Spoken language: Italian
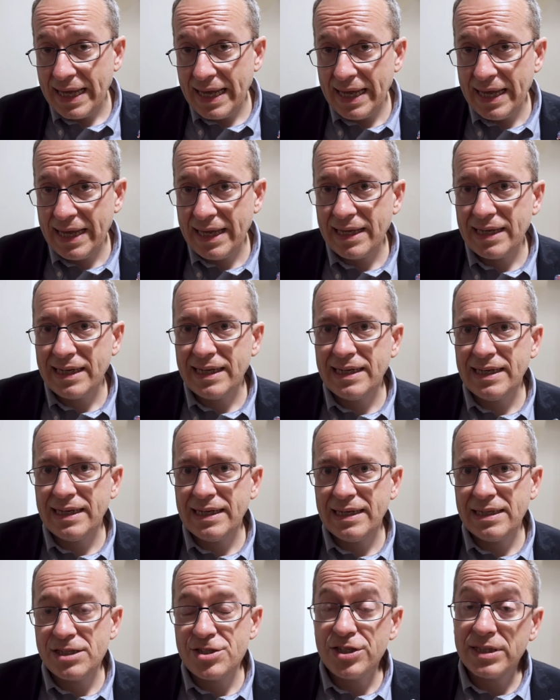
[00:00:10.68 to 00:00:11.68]
e
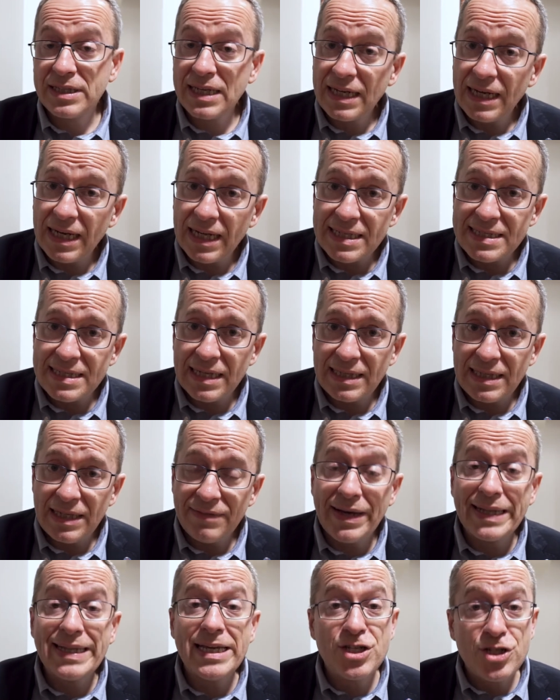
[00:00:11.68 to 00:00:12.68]
eh, Cittadinanza
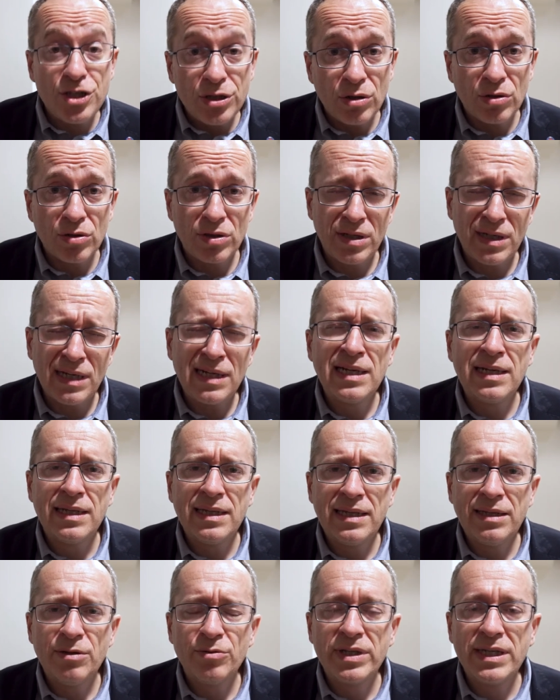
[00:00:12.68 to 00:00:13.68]
Attiva decidono di,
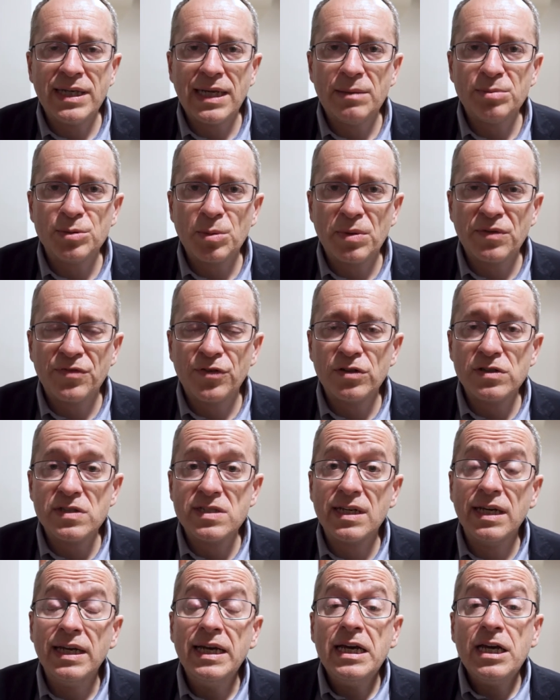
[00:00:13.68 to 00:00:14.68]
di, unire le proprie
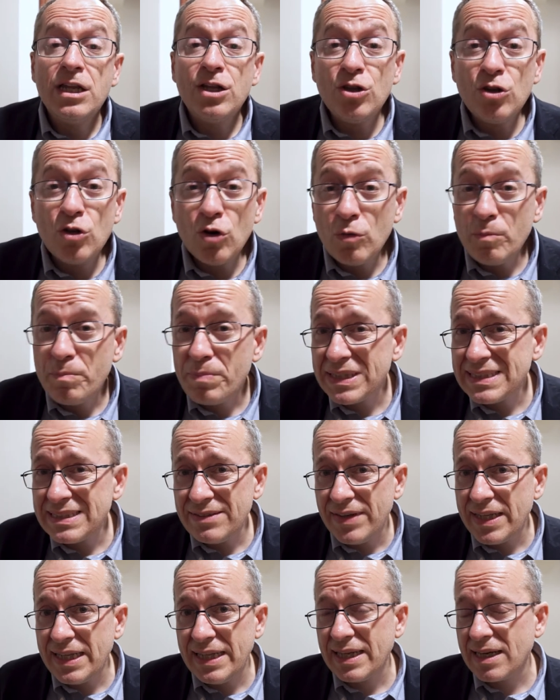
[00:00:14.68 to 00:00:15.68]
forze, non per
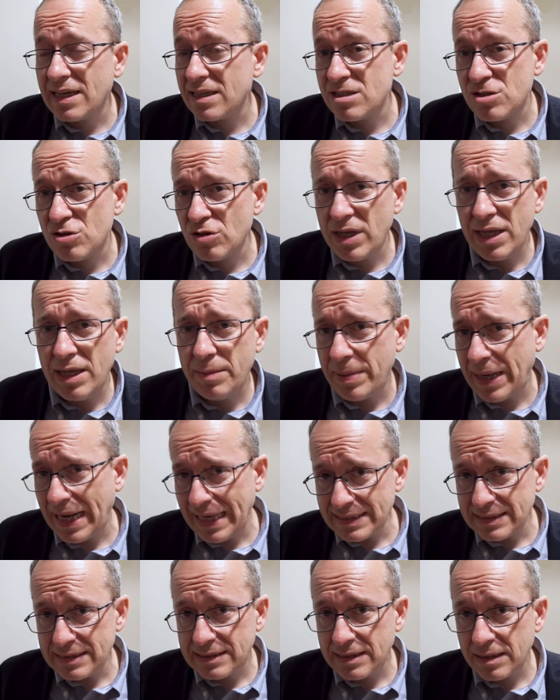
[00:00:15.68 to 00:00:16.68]
rivendicazioni di
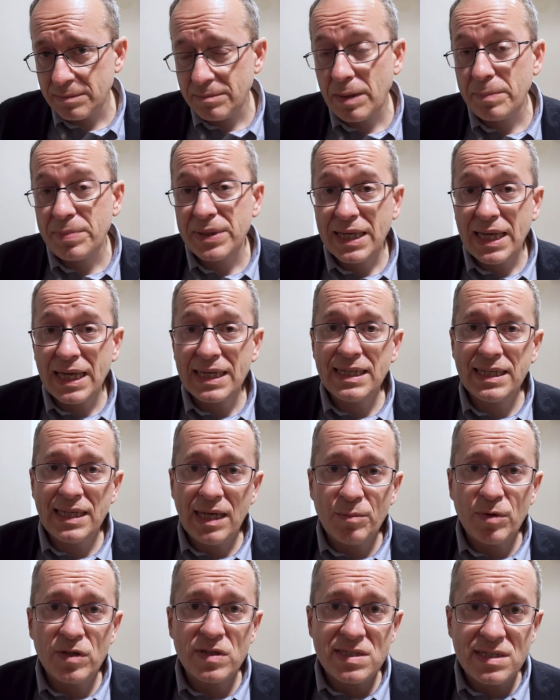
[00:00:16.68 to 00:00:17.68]
parte, ma perché
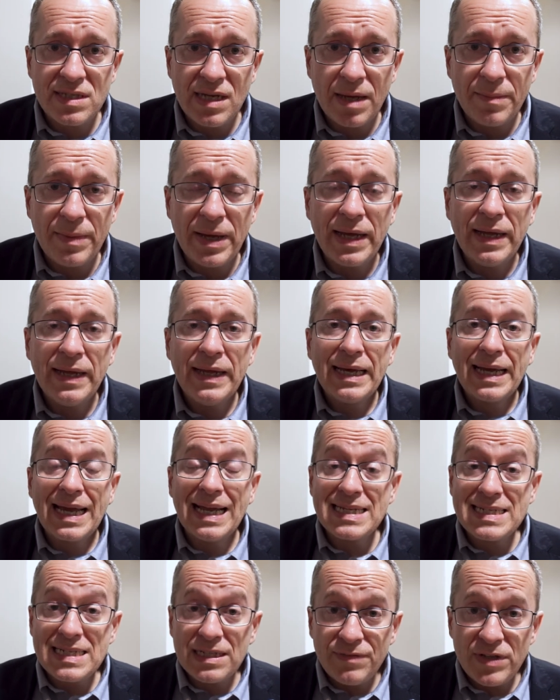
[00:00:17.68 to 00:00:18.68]
crediamo insieme
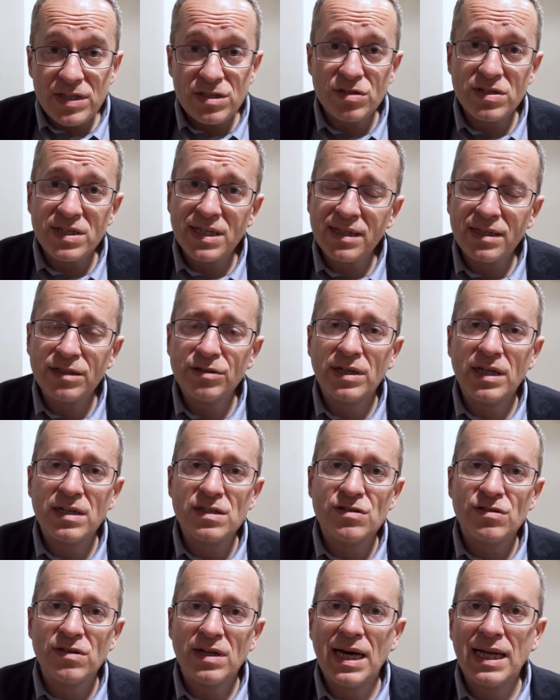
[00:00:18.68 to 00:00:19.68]
che il Servizio Sanitario
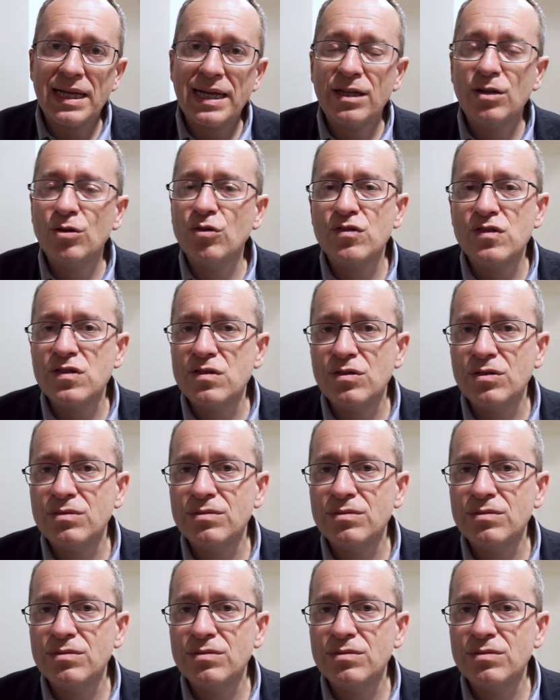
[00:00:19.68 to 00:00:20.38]
Nazionale non